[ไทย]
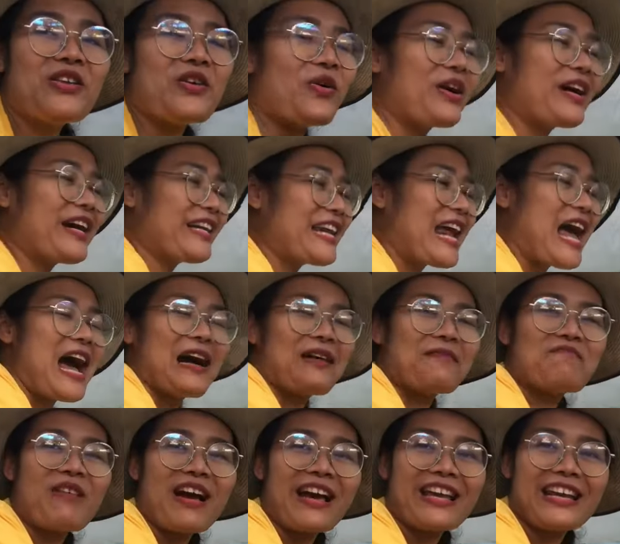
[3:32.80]
ยกกระถาง
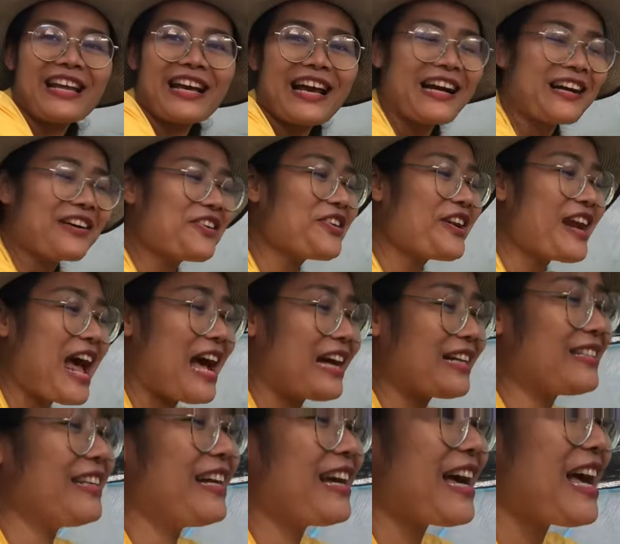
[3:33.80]
ไปนะคะ ก็หนัก
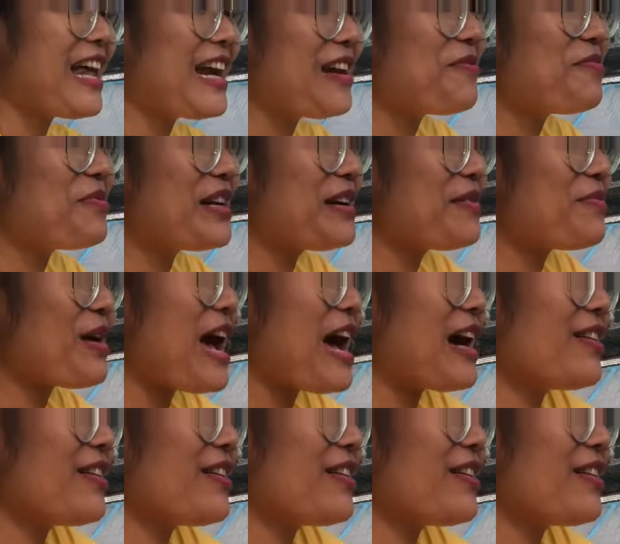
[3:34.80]
นะคะ แล้วพันภา